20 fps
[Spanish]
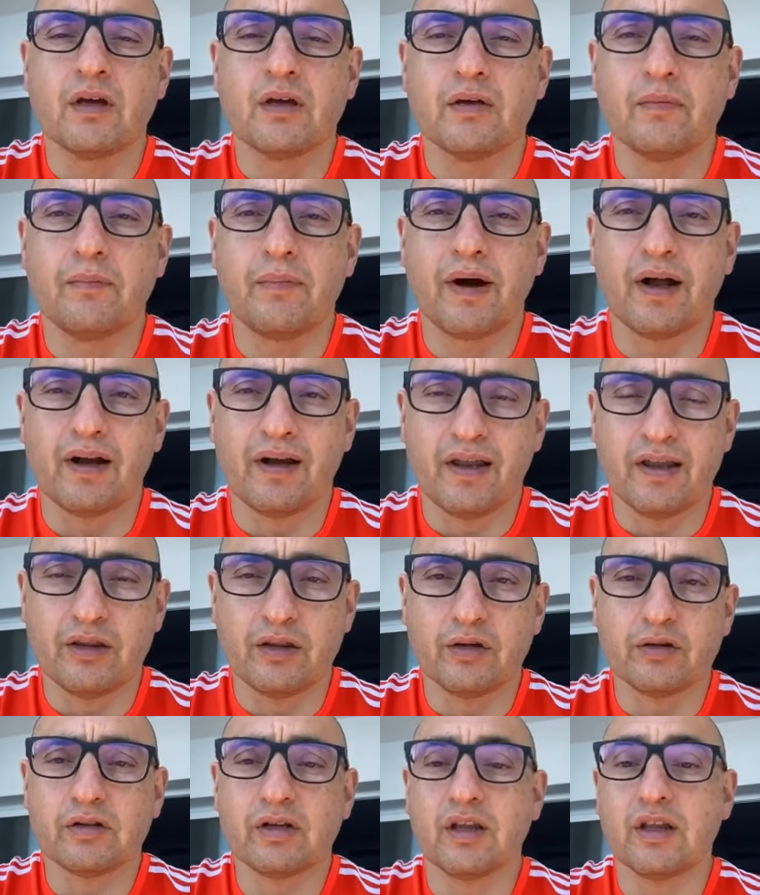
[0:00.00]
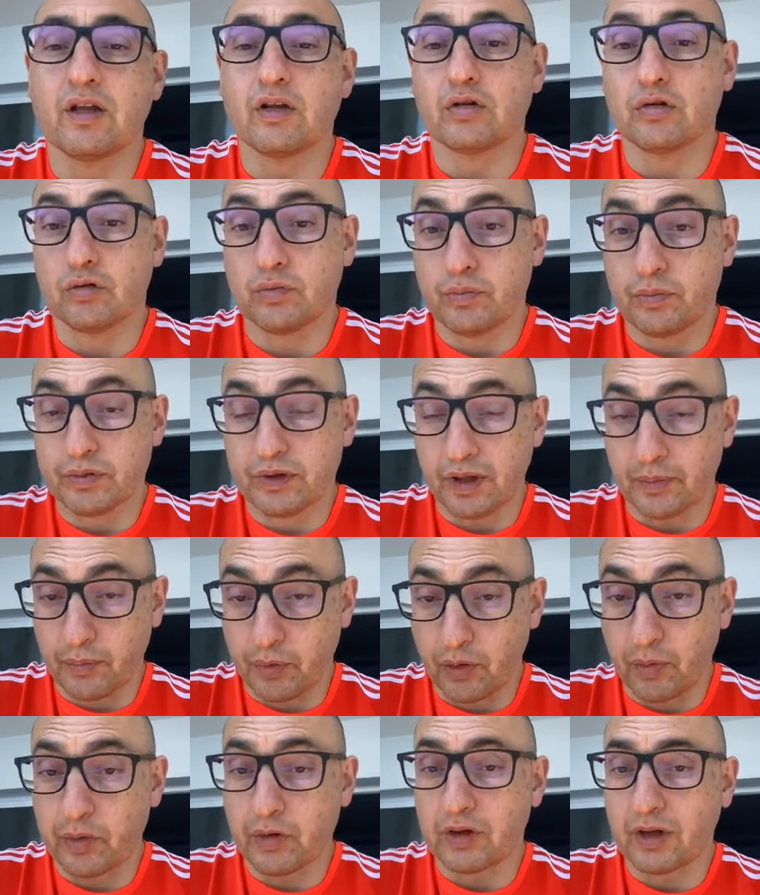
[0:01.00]
valiéndose de sus
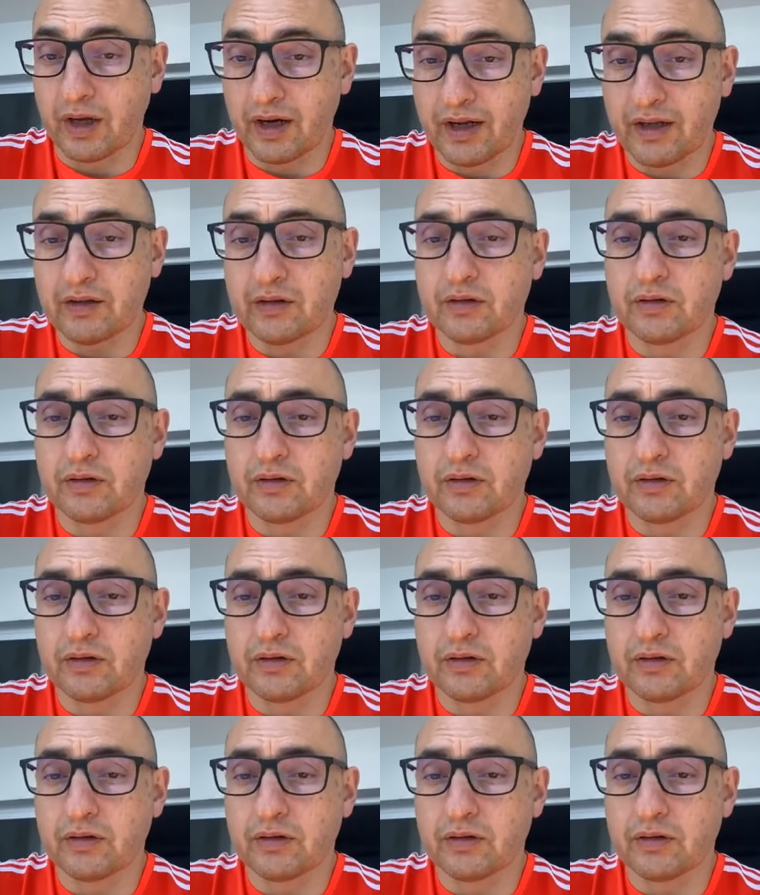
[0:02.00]
propios talentos.